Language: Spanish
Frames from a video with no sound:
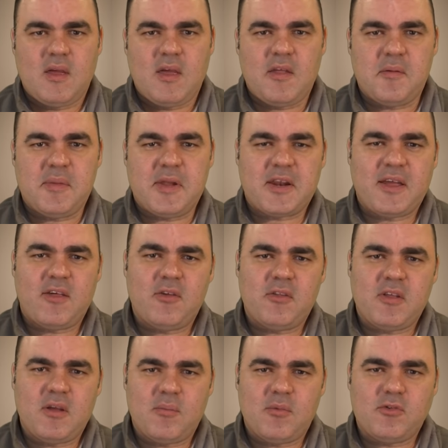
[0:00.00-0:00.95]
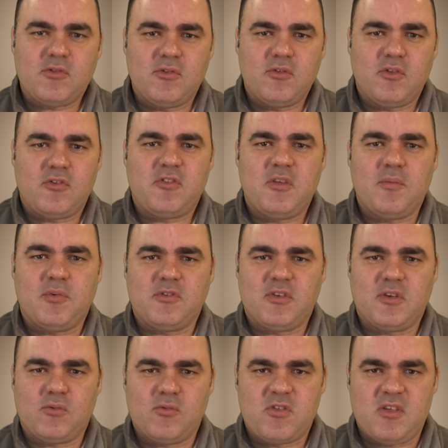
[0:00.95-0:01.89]
En el mercado tenemos dos
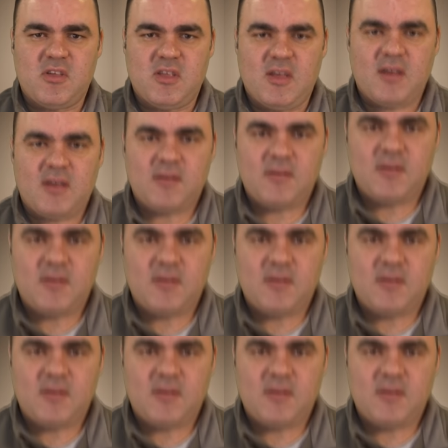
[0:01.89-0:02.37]
tipos de cuchilla.